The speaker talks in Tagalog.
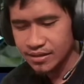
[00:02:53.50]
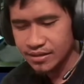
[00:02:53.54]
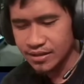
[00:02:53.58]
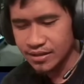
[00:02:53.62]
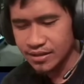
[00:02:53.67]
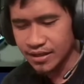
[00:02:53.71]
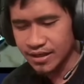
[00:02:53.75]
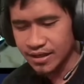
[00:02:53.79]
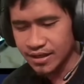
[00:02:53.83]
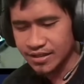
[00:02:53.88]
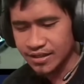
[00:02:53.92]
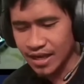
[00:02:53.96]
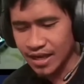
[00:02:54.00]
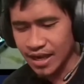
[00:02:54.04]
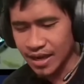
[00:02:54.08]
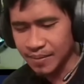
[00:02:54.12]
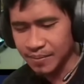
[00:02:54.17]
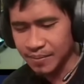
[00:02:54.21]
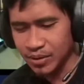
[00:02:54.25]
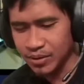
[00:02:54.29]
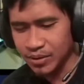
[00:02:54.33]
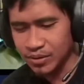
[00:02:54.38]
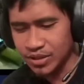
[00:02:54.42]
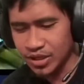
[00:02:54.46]

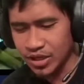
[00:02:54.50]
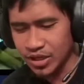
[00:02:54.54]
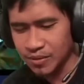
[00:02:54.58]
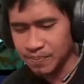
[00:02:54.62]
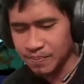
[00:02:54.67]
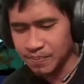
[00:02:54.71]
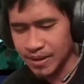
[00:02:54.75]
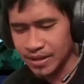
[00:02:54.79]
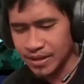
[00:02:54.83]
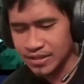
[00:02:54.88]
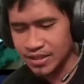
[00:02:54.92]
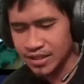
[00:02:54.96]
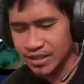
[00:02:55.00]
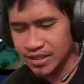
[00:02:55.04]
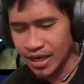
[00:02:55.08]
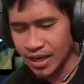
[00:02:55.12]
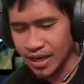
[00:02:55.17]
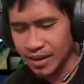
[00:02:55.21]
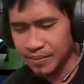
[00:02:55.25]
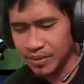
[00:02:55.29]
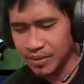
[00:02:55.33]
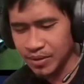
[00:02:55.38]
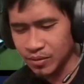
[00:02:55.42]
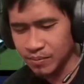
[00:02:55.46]
Sinasabi ko sa iyo, pag
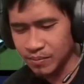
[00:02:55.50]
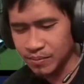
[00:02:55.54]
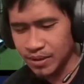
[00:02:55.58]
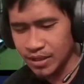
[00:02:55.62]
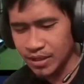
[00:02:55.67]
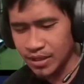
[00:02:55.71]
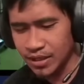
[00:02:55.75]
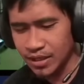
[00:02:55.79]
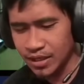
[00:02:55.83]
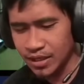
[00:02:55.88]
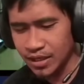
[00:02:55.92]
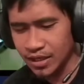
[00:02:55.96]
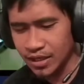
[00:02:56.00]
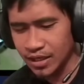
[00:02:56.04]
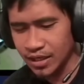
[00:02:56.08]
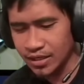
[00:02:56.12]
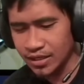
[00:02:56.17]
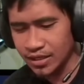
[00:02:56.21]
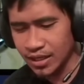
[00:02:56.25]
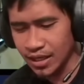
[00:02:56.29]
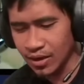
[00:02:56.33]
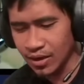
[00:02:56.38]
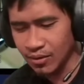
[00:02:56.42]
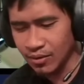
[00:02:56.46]
sinabi ko
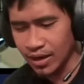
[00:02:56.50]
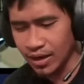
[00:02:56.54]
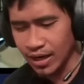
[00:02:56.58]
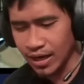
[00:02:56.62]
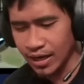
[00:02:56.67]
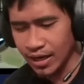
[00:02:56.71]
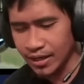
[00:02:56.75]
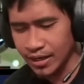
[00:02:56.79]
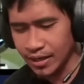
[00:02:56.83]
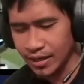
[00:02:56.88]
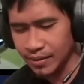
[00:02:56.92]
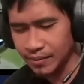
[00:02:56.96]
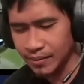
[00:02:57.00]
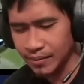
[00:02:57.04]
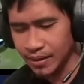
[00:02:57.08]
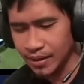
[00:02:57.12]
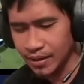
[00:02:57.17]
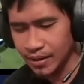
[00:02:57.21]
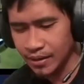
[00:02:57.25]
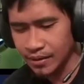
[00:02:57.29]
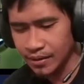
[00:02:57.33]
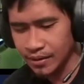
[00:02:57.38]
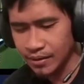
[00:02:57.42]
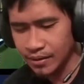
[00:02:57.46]
bididita, wala na,
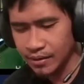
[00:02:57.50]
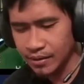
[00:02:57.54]
we.